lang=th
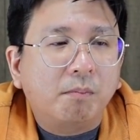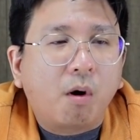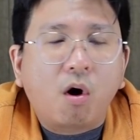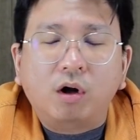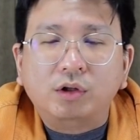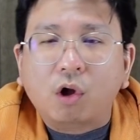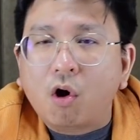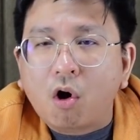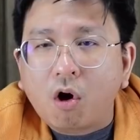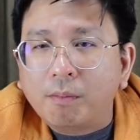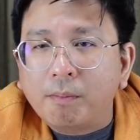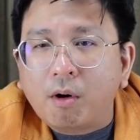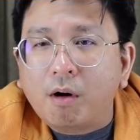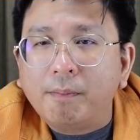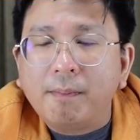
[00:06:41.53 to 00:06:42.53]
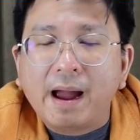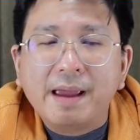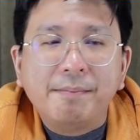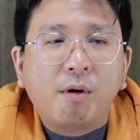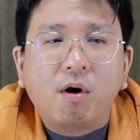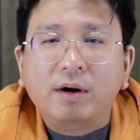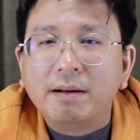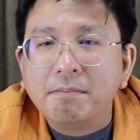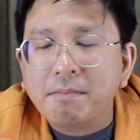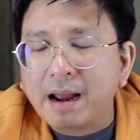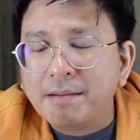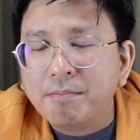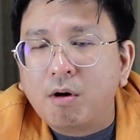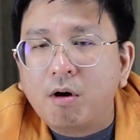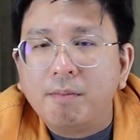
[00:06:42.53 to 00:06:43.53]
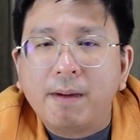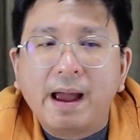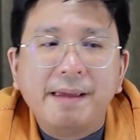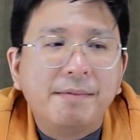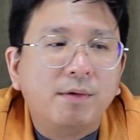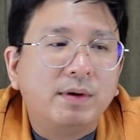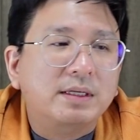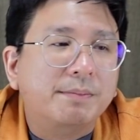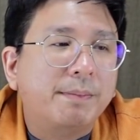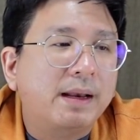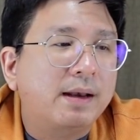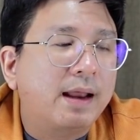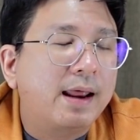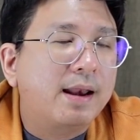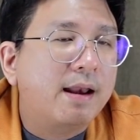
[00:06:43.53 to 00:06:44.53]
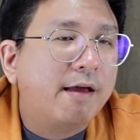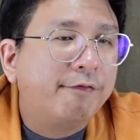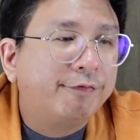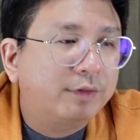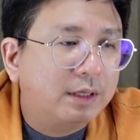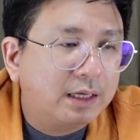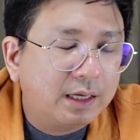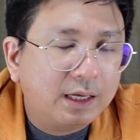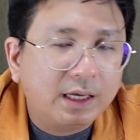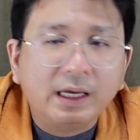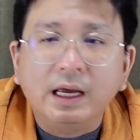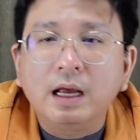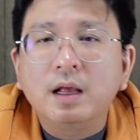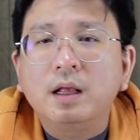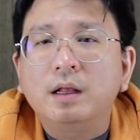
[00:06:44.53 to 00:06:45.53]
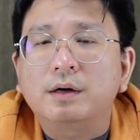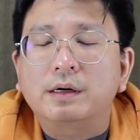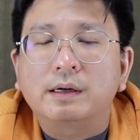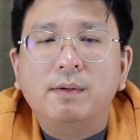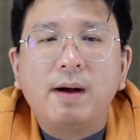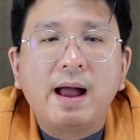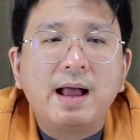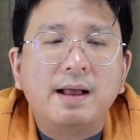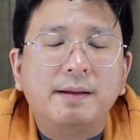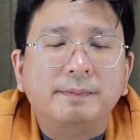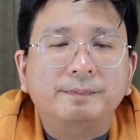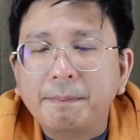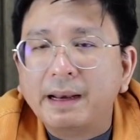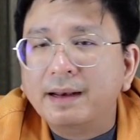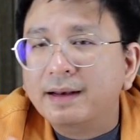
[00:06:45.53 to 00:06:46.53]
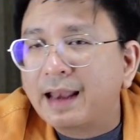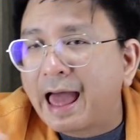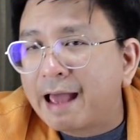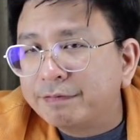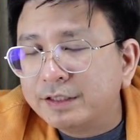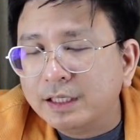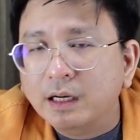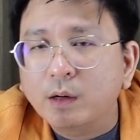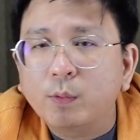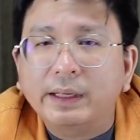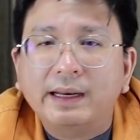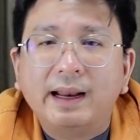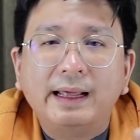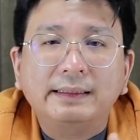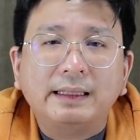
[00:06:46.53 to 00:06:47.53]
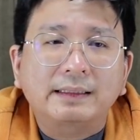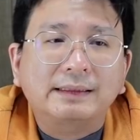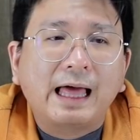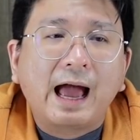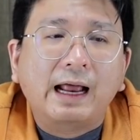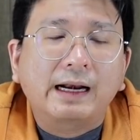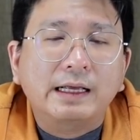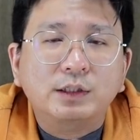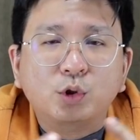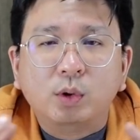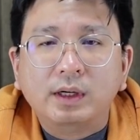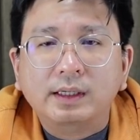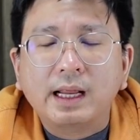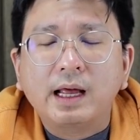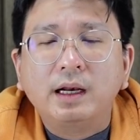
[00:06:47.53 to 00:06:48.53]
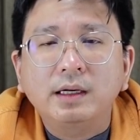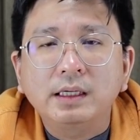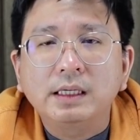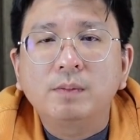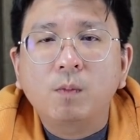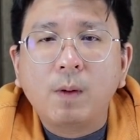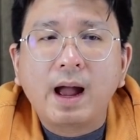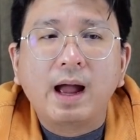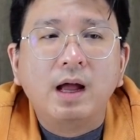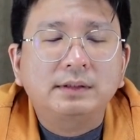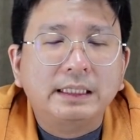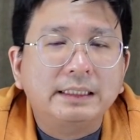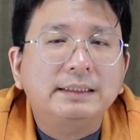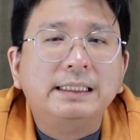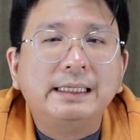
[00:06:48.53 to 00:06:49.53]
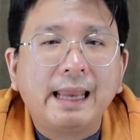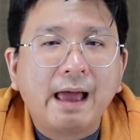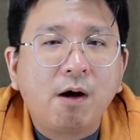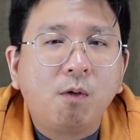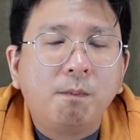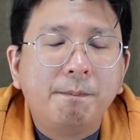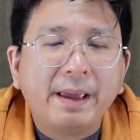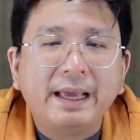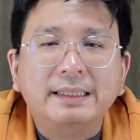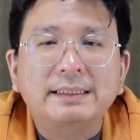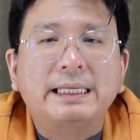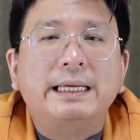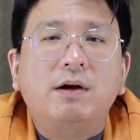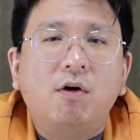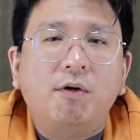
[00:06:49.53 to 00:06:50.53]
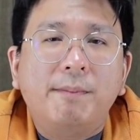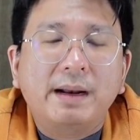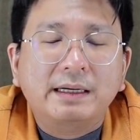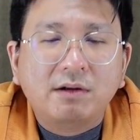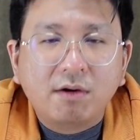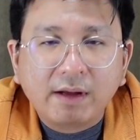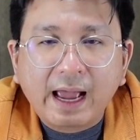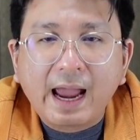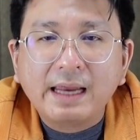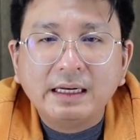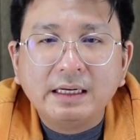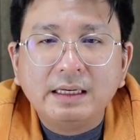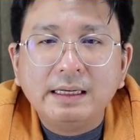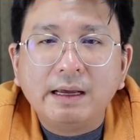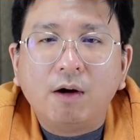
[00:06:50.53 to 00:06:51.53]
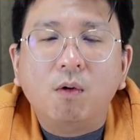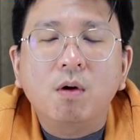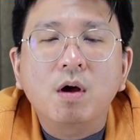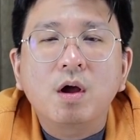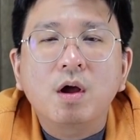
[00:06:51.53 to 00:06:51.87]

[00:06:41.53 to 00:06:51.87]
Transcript: บ่อทองบ่อใหม่บ่อน้ำมันบ่อใหม่ไม่ว่าจะเป็น NFT หรือว่าเป็นไลฟ์เซอร์วิสอะไรต่าง ๆ นะ จนกระทั่งลืมว่าจริง ๆ แล้วเบสิกของมันก็ง่ายนิดเดียว